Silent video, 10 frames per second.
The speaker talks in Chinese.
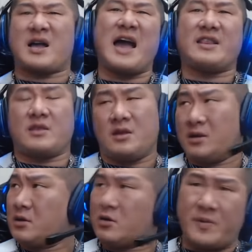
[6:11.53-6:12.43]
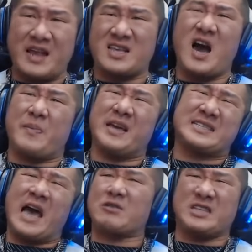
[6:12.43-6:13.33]
干路边磕皮
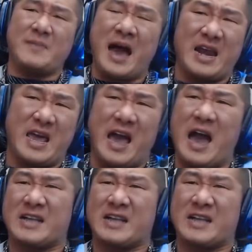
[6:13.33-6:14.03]
操鸡巴嘞啊！